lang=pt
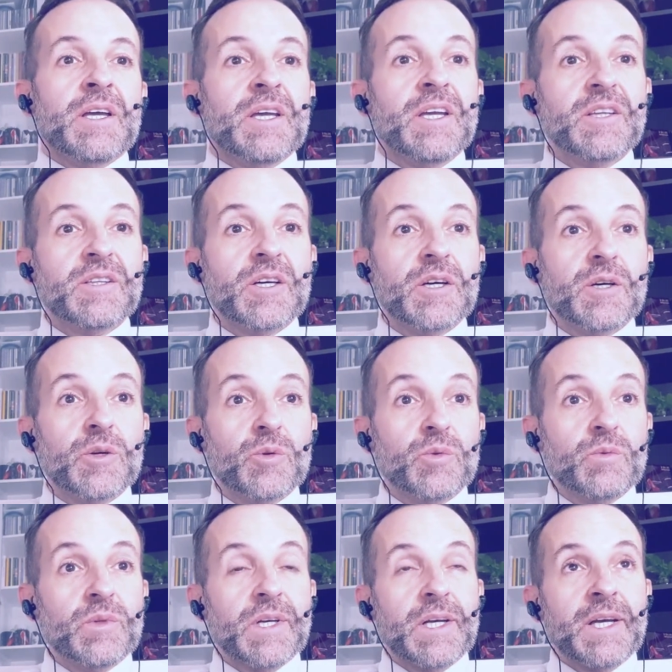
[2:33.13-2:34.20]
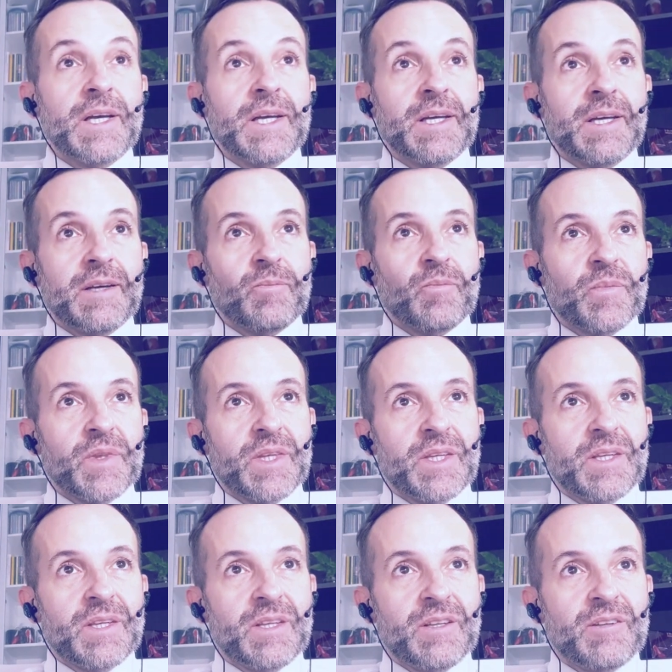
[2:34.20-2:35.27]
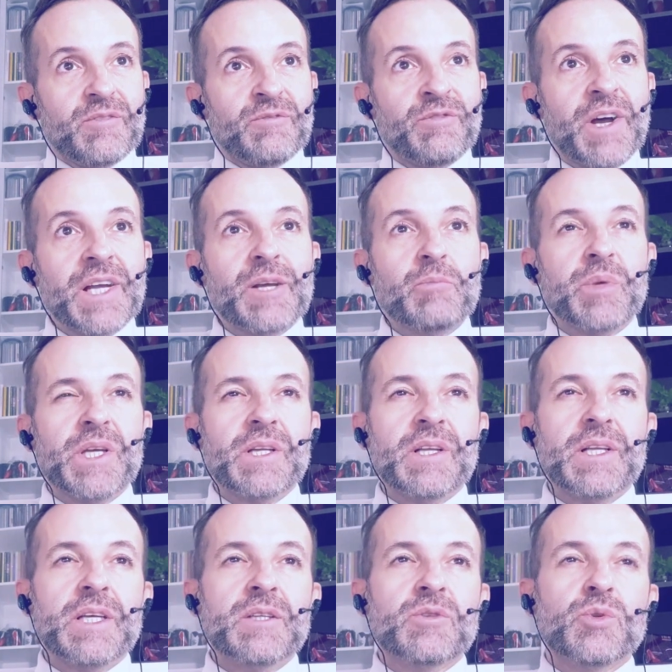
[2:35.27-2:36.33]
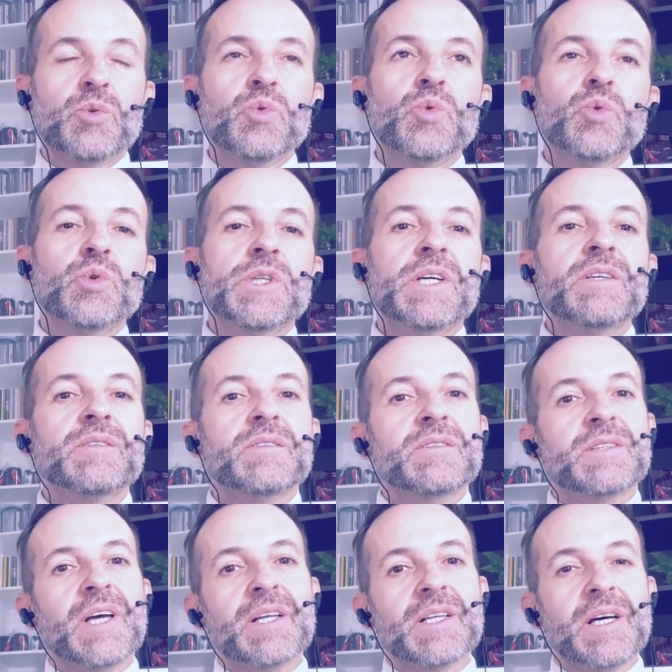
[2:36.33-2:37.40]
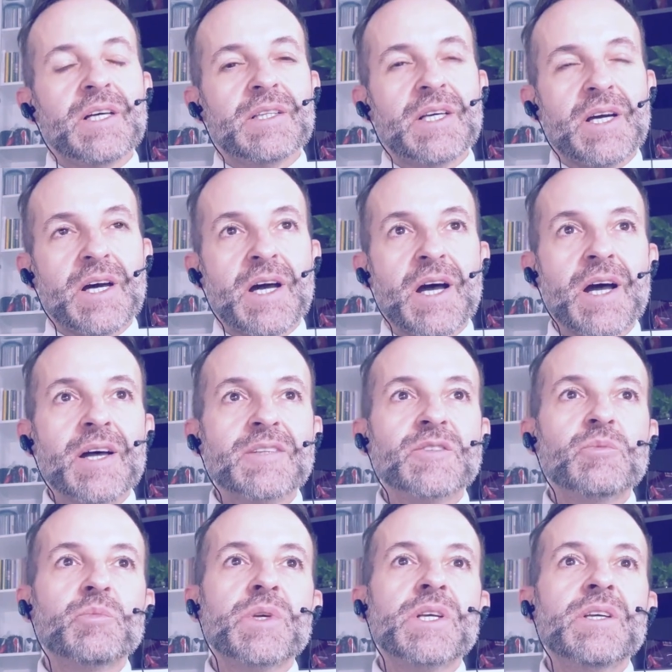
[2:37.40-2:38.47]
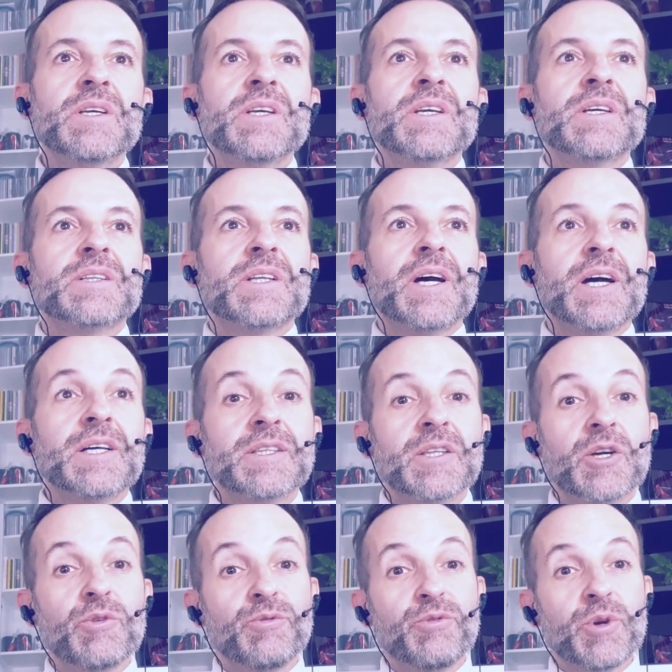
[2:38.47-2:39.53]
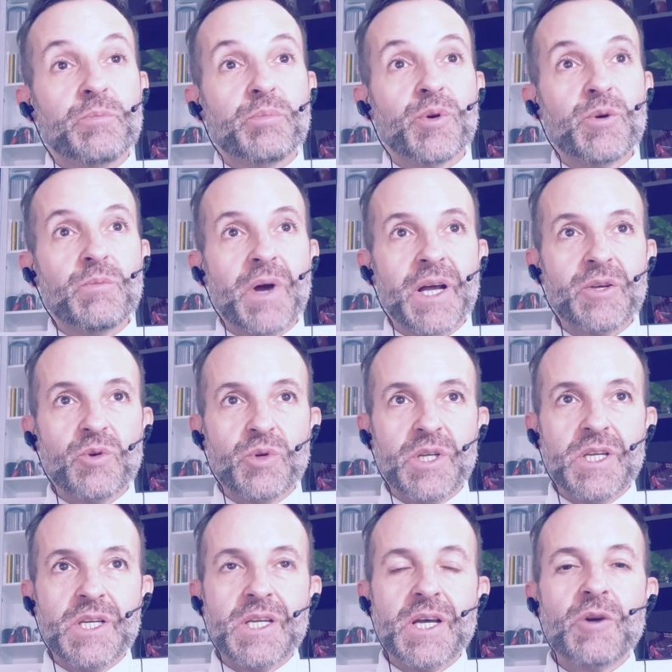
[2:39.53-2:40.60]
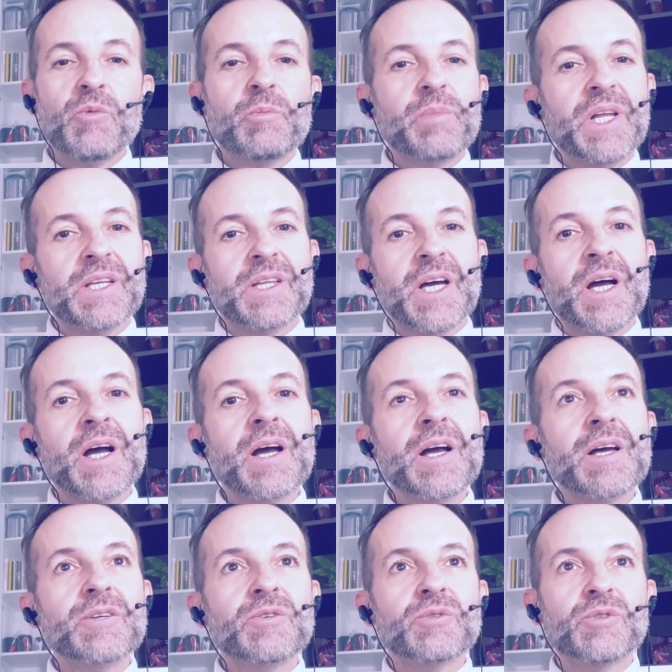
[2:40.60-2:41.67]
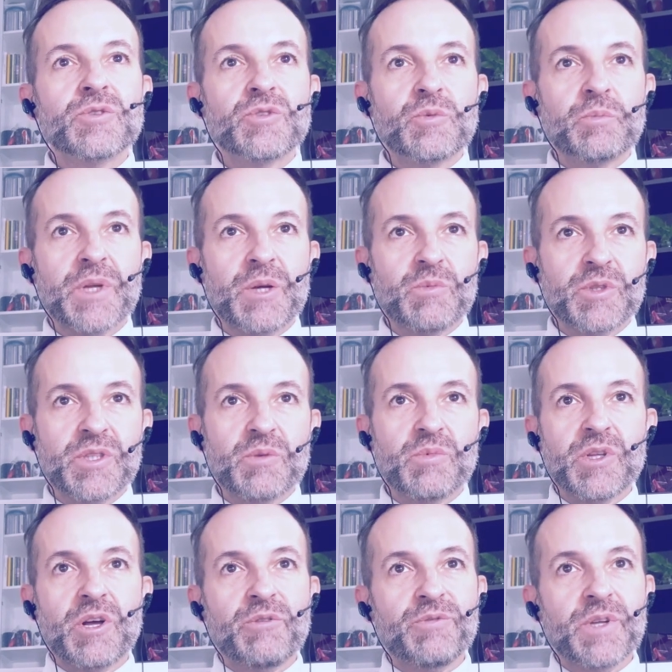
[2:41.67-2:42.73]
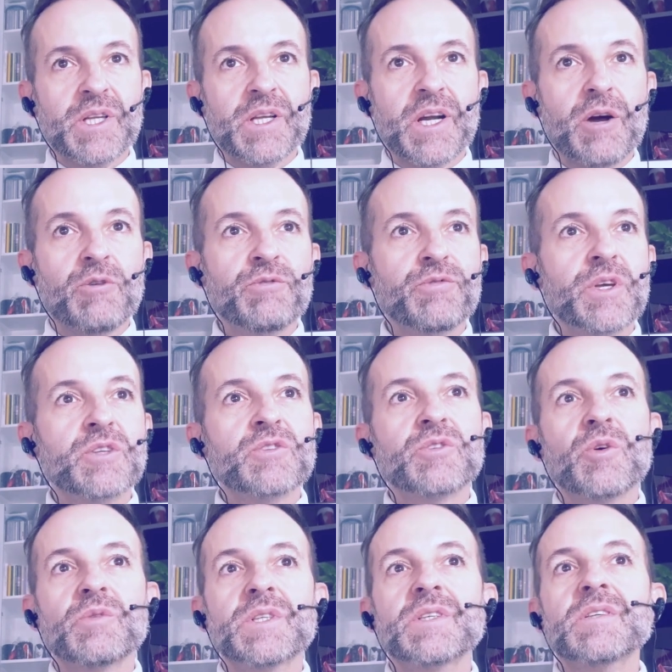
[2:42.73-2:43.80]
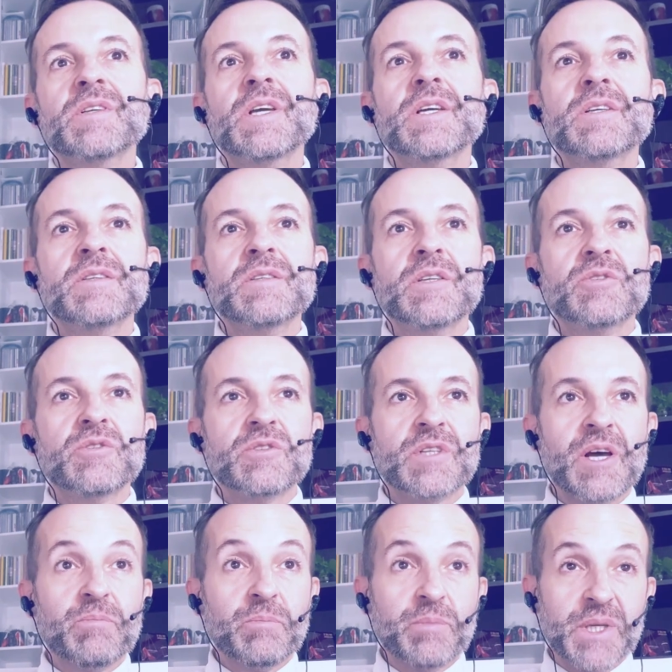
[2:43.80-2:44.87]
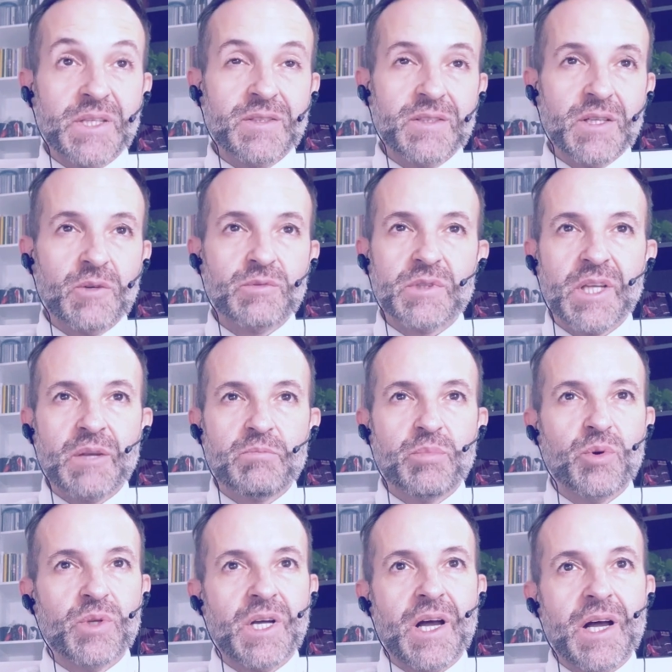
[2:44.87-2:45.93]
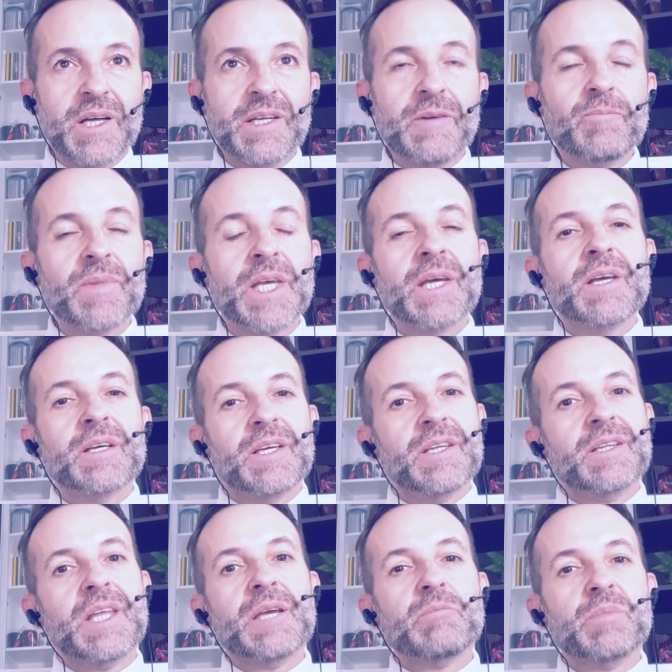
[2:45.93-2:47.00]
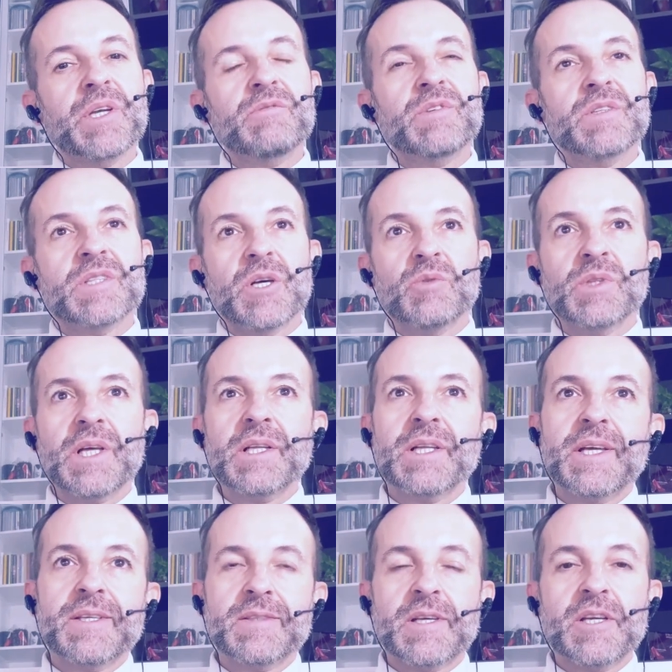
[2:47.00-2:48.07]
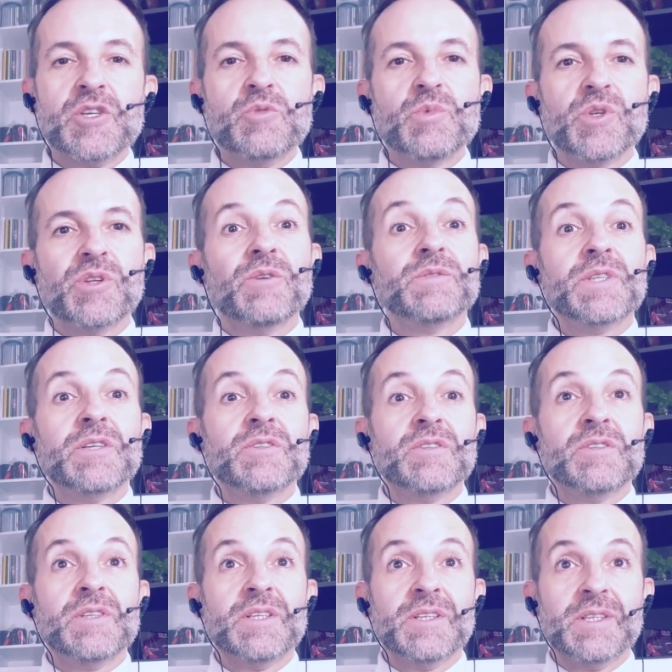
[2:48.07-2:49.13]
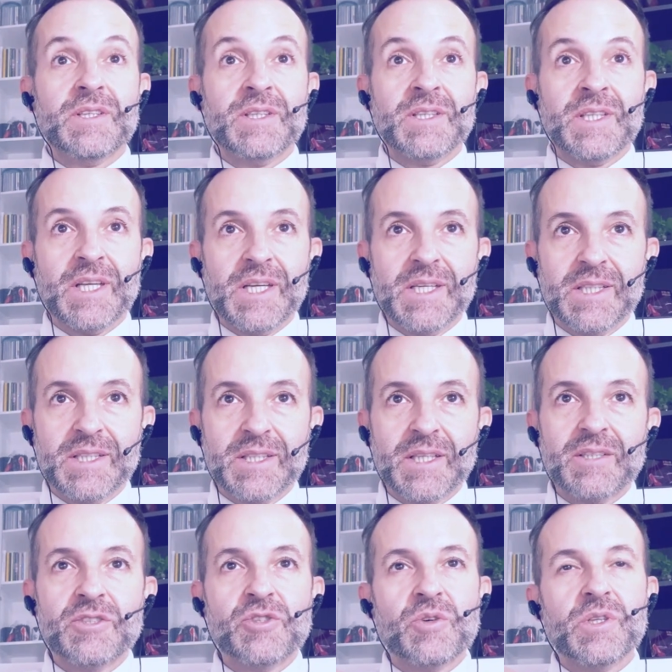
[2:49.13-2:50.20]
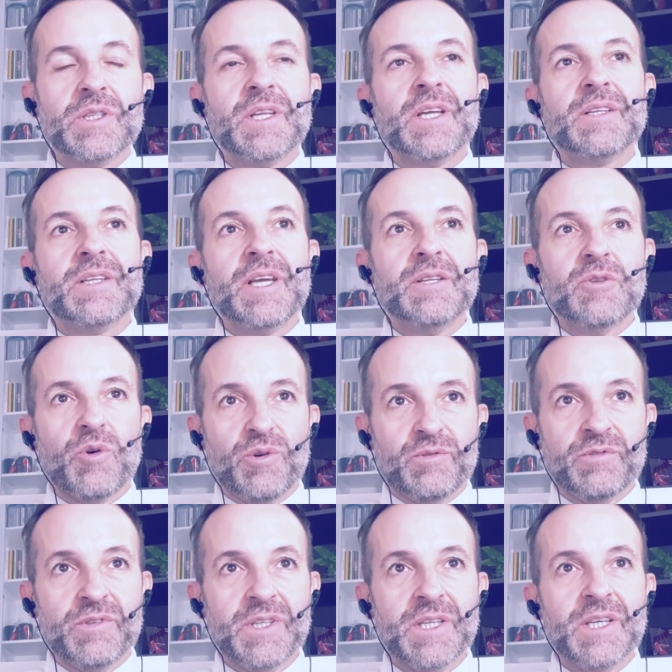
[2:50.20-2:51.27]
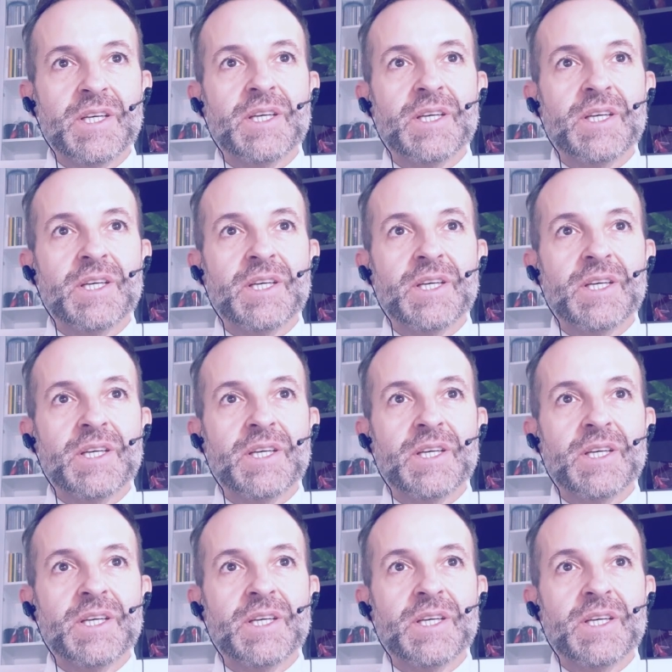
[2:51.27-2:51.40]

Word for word: Então, é, vale a pena a leitura, tá lá na ASP, tá? Então foi por maioria o plenário do Supremo Tribunal Federal fixou esses requisitos da prisão temporária que tem previsão na lei 7930 de 89.